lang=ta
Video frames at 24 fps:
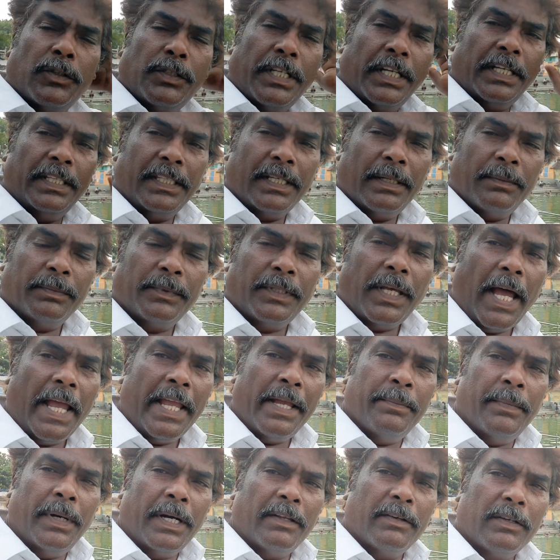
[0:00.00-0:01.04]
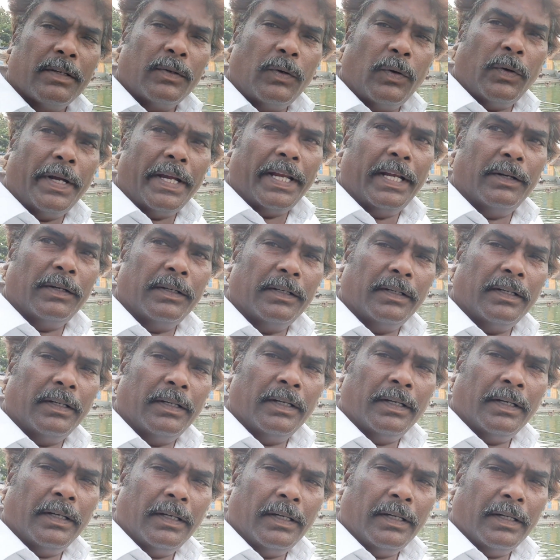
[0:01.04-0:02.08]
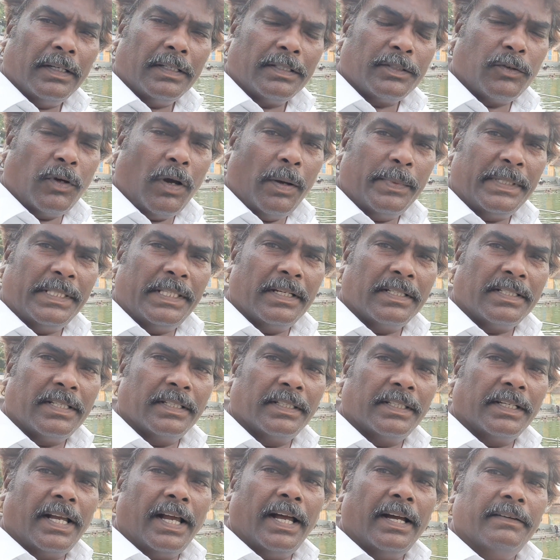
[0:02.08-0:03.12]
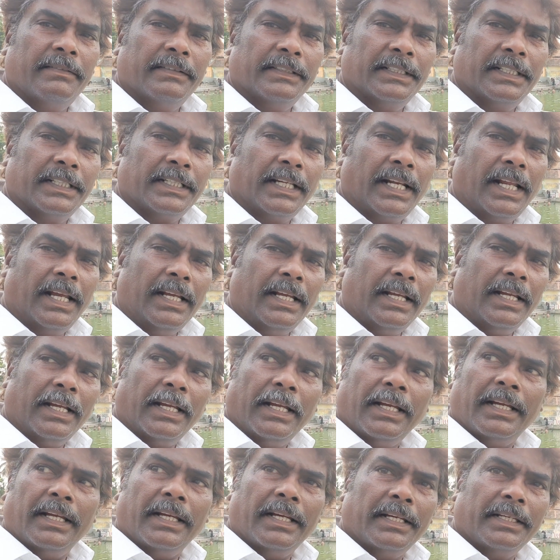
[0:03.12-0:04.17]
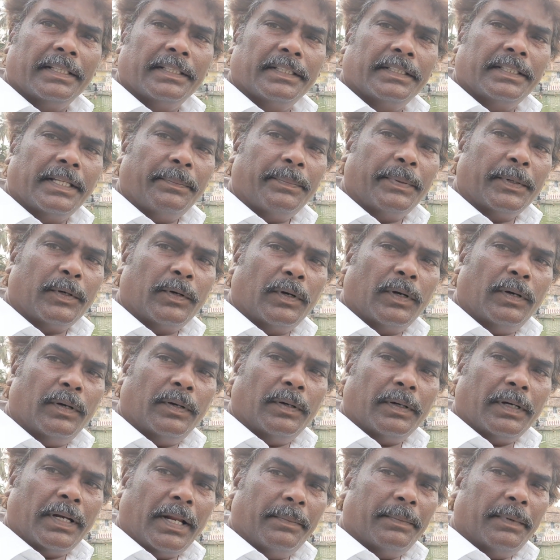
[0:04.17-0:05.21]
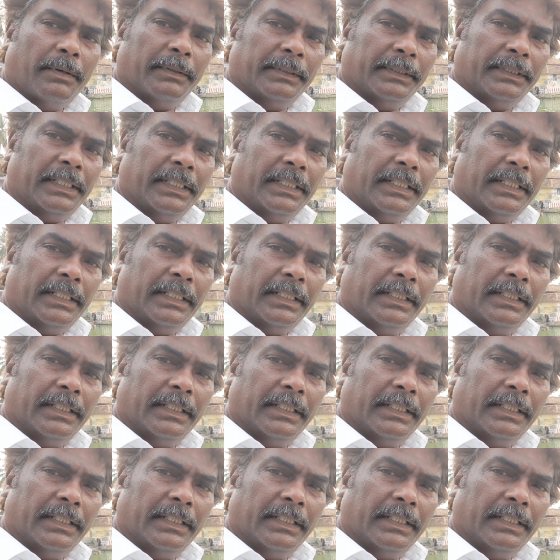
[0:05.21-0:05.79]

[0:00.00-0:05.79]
சுசீந்திரம் தாயுமானவர் கோயில் சுவாமி தரிசனத்துக்காக வந்திருக்கிறேன் இது தெப்பக்குளம் நம்ம வந்து